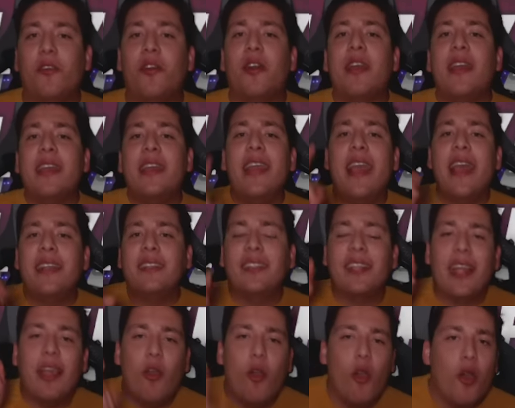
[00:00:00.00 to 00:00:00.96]
Y es que,
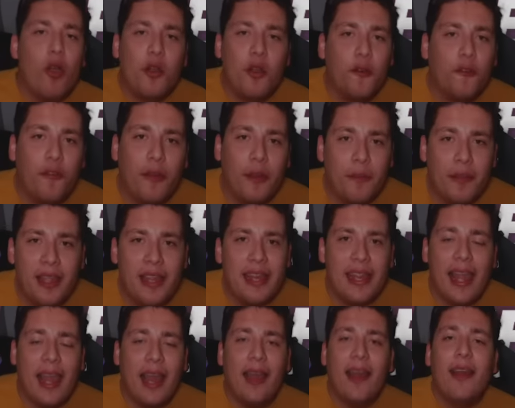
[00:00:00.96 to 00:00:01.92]
ojo
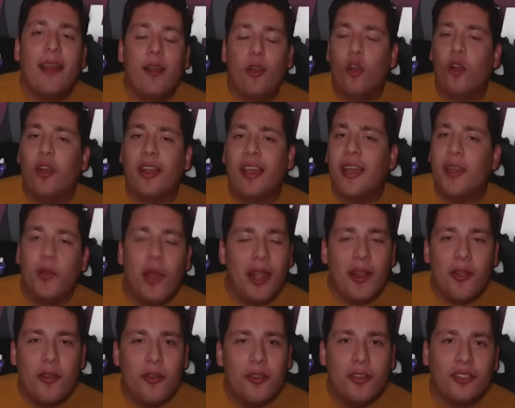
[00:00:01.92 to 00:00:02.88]
familia, lo que dio a
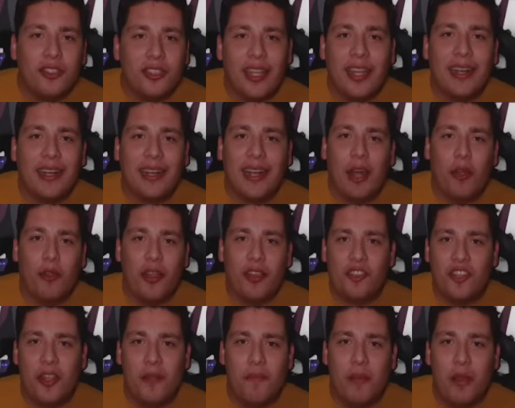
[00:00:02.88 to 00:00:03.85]
conocer Claudia
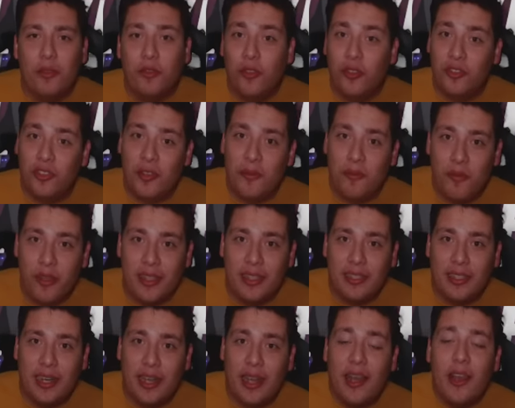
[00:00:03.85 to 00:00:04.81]
Sheinbaum nos
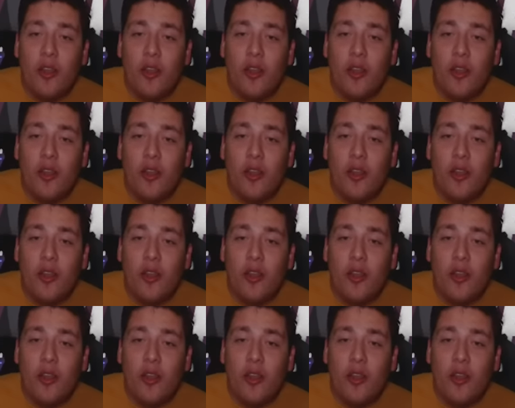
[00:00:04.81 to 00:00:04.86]
demuestra